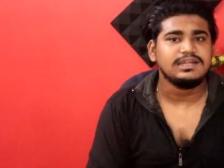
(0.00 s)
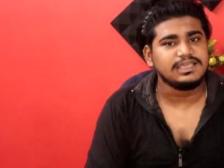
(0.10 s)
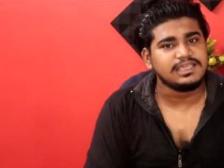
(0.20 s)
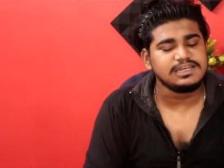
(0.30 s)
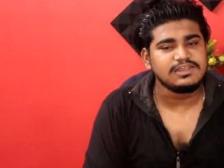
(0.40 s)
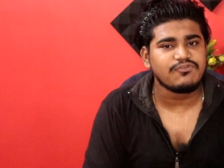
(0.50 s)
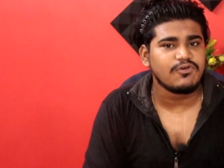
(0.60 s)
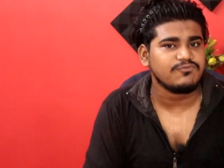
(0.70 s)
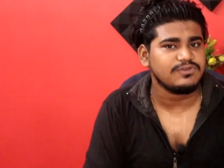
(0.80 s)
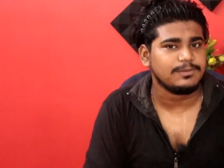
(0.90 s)
ডেকে নিয়ে
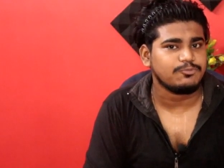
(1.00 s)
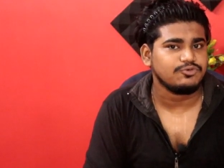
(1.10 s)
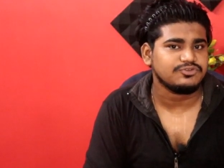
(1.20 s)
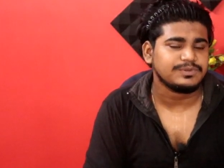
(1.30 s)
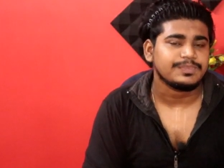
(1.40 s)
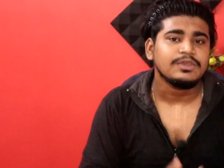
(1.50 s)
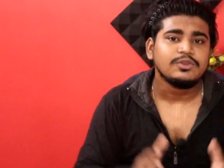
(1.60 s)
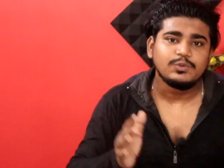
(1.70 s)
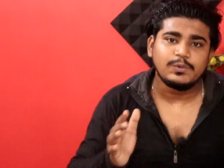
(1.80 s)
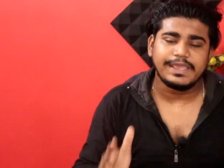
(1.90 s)
ফর্ম ফিল আপ করছে
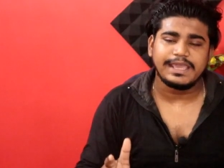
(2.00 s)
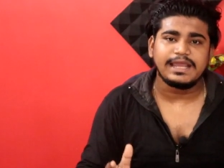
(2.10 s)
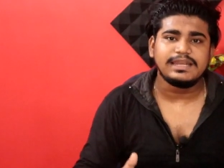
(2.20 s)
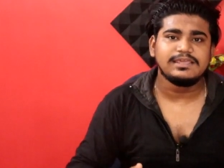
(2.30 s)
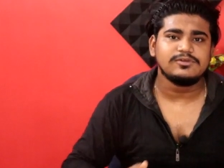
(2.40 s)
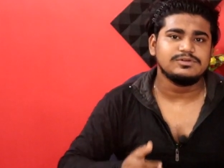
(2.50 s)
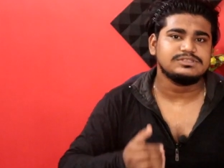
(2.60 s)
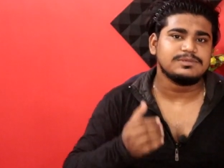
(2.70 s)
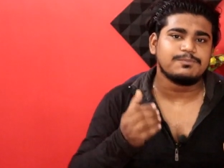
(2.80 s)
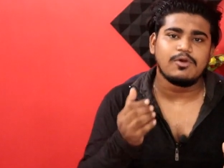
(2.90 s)
তো এখানে কি
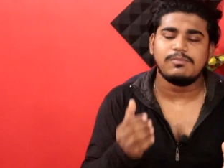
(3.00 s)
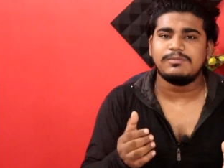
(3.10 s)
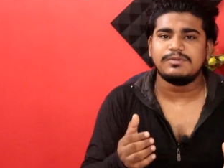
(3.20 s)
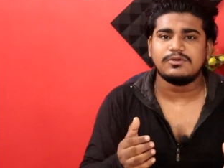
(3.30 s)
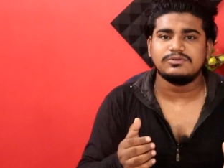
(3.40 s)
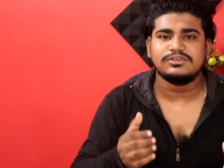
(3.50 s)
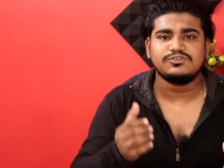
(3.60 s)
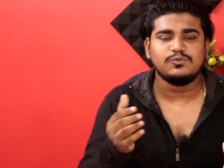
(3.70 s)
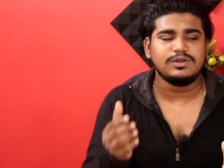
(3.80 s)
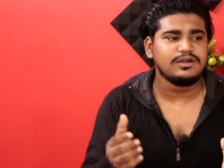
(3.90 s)
হচ্ছে প্রবলেমটা কোথায়
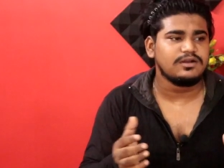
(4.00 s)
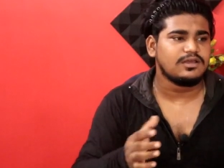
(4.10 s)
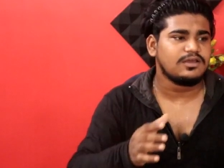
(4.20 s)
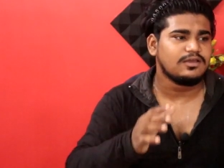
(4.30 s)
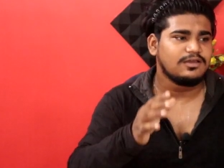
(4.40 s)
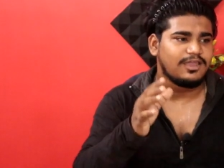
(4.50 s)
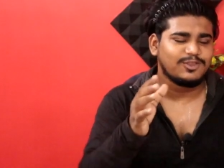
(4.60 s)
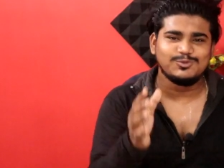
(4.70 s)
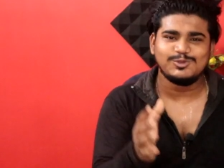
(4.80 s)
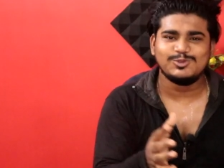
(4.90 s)
স্টুডেন্টরা
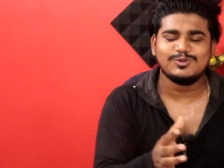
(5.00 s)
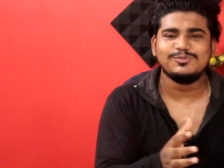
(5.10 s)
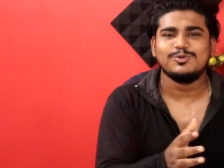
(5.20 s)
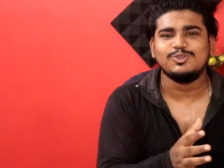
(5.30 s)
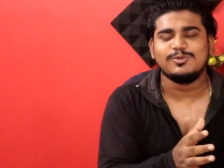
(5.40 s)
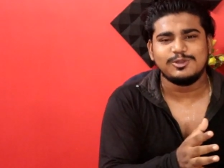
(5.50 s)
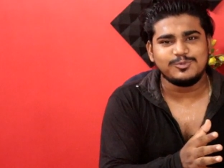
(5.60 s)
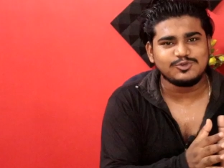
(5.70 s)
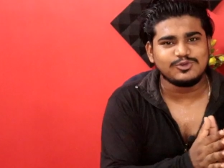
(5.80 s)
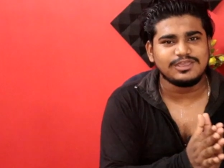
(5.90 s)
এতদিন ধরে
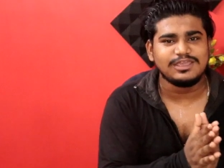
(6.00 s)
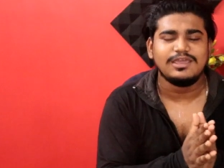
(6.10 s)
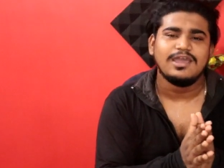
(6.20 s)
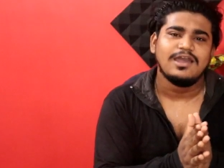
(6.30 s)
বন্ধুবান্ধবের সঙ্গে